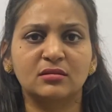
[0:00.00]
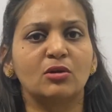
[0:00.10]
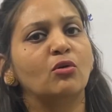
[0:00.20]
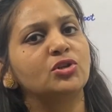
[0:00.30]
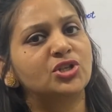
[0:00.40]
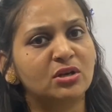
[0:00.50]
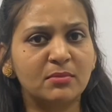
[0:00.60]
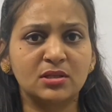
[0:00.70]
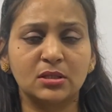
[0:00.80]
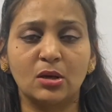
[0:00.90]
से हो
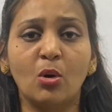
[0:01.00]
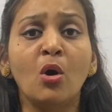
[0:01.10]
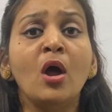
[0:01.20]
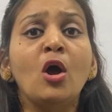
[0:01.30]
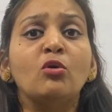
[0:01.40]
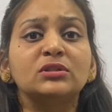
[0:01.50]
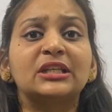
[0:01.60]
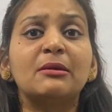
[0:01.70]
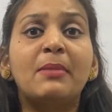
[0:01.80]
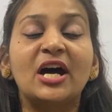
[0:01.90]
जर्मन से हो
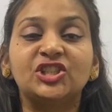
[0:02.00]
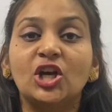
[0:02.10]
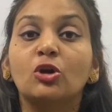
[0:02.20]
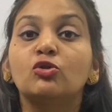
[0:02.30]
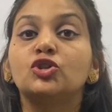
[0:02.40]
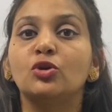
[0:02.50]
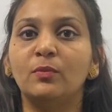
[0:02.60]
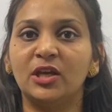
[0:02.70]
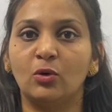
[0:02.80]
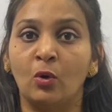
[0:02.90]
उसकी भाषा कुछ
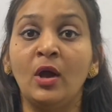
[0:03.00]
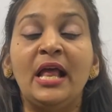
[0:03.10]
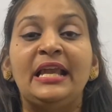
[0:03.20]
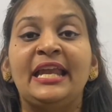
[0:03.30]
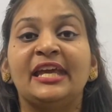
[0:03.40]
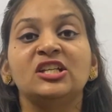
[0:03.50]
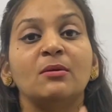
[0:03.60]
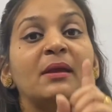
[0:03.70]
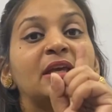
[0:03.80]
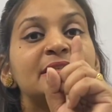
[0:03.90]
भी हो लेकिन
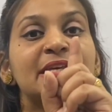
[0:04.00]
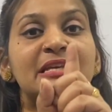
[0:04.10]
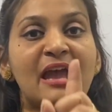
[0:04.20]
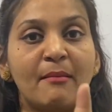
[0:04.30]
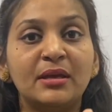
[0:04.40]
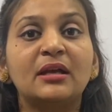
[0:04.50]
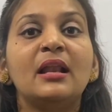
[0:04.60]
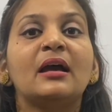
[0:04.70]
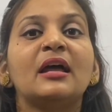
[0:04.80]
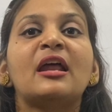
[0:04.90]
जब एक किसी
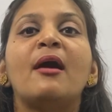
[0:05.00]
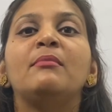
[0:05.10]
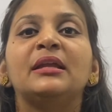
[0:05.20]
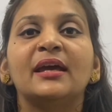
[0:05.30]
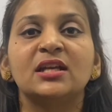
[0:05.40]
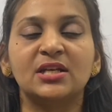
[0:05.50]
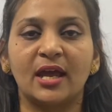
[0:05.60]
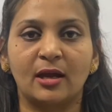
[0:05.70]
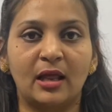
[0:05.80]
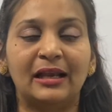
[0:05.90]
केमिकल का नाम लिया
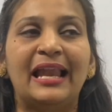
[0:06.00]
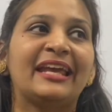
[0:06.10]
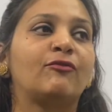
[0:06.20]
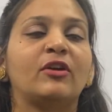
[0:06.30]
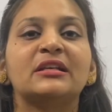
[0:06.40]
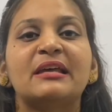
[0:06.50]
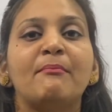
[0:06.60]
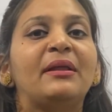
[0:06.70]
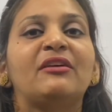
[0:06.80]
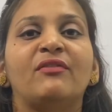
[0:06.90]
जाएगा लाइक फॉर
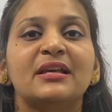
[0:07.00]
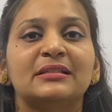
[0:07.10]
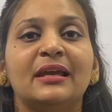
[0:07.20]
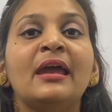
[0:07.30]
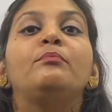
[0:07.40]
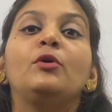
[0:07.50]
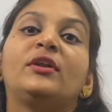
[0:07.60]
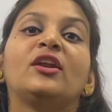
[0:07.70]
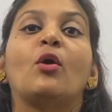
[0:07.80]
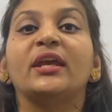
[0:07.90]
एग्जाम्पल इफ आई से
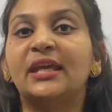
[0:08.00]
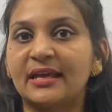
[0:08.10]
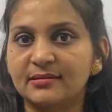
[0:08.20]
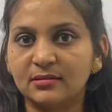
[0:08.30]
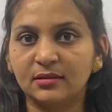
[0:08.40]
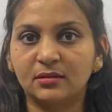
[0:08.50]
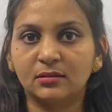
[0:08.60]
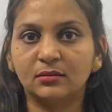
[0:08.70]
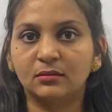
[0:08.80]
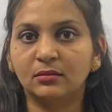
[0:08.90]
यूटेनोइक एसिड
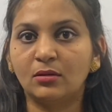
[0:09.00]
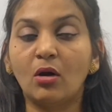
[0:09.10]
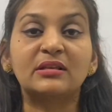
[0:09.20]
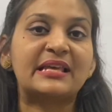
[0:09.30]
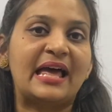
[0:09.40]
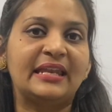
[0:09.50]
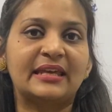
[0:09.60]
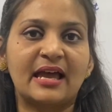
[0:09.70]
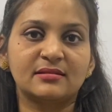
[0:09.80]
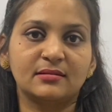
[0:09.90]
ऑक्सैलिक
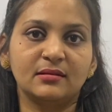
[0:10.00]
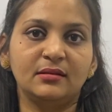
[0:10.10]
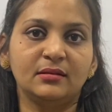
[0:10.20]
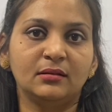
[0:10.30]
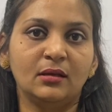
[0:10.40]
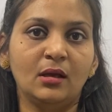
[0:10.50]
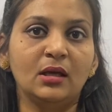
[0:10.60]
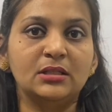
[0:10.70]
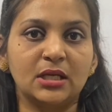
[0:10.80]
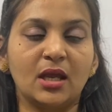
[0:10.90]
एसिड
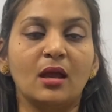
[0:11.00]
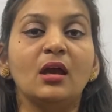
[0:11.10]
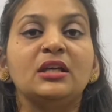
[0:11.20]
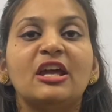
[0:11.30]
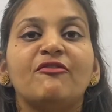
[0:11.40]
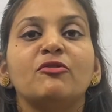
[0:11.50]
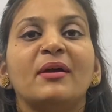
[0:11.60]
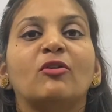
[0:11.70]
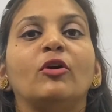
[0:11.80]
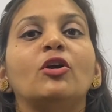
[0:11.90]
ठीक है या फिर
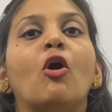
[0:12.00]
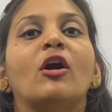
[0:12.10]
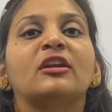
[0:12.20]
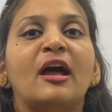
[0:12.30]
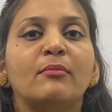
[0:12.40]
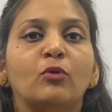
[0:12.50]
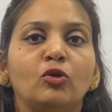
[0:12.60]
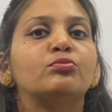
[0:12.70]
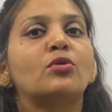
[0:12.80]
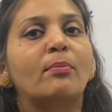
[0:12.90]
मैं कोई और नाम
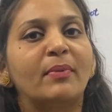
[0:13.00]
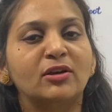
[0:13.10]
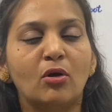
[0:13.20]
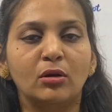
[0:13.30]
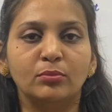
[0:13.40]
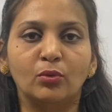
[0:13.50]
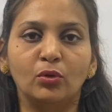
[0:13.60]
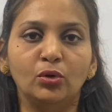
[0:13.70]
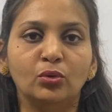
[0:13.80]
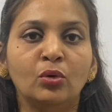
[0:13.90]
बोलूँ प्रोपेनॉल
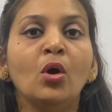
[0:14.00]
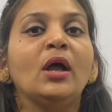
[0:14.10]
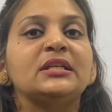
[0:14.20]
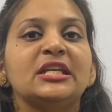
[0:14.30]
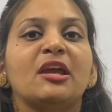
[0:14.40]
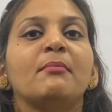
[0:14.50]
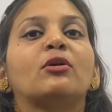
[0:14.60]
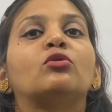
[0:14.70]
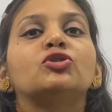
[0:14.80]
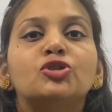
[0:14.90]
बोलूँ ठीक है मैं
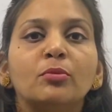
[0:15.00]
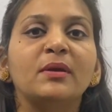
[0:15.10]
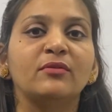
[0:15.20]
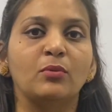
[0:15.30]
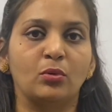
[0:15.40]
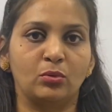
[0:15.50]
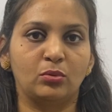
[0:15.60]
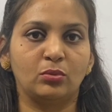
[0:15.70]
कुछ भी बोलूँ